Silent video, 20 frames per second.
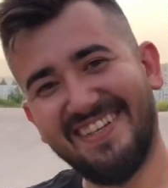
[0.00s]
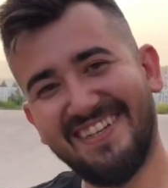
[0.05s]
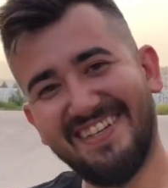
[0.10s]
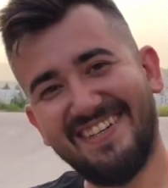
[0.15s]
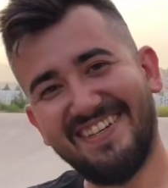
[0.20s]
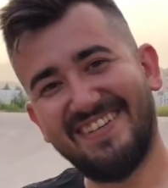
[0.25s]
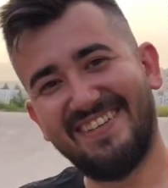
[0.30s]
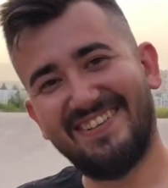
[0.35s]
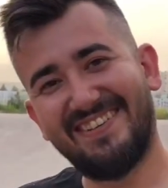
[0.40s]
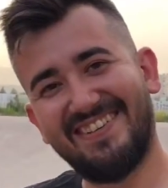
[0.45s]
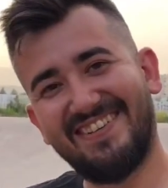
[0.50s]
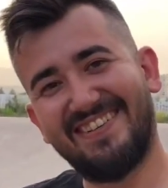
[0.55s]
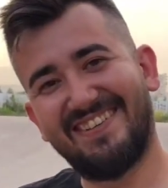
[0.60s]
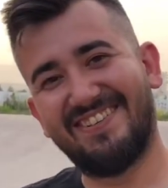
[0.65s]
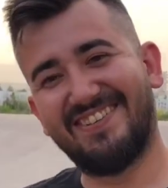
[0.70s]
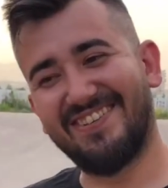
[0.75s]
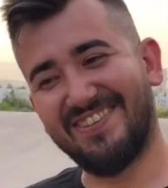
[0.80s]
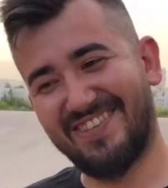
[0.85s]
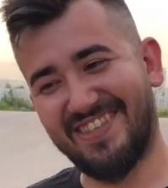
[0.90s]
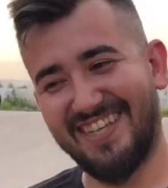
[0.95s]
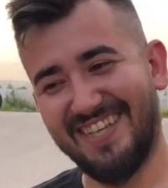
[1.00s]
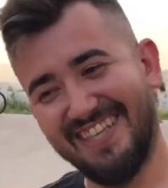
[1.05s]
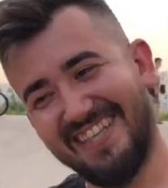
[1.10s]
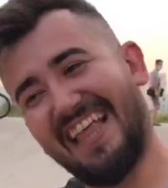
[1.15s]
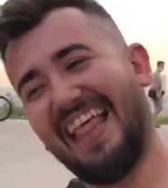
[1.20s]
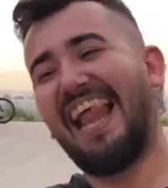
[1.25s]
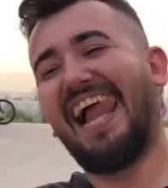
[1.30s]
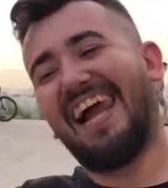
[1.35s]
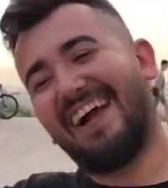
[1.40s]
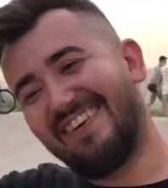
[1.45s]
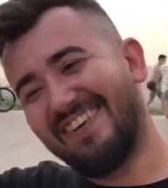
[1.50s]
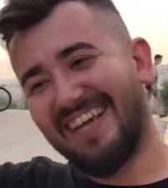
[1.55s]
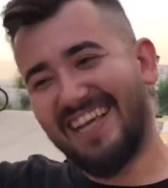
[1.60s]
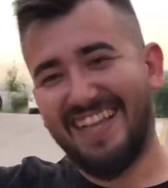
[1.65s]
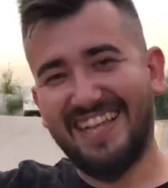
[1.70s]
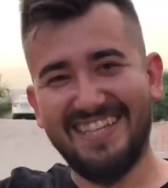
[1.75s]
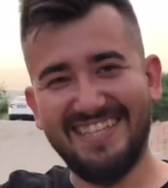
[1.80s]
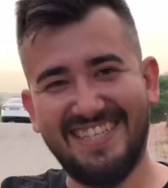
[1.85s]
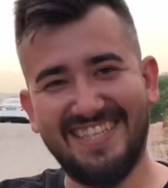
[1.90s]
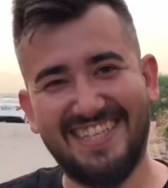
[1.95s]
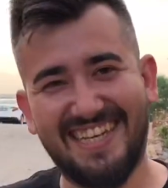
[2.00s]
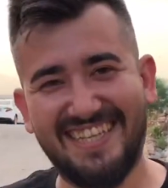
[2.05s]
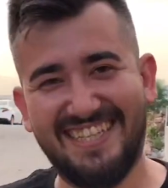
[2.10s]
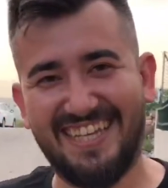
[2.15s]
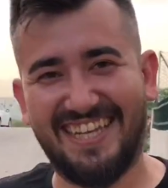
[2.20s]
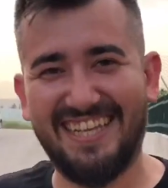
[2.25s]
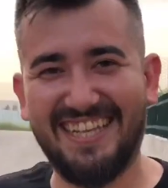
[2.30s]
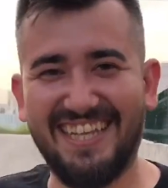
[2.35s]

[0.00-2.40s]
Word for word: Yok be kardeşim Olsan, ne yalanı? Ha, o şey yalancı şey zaten.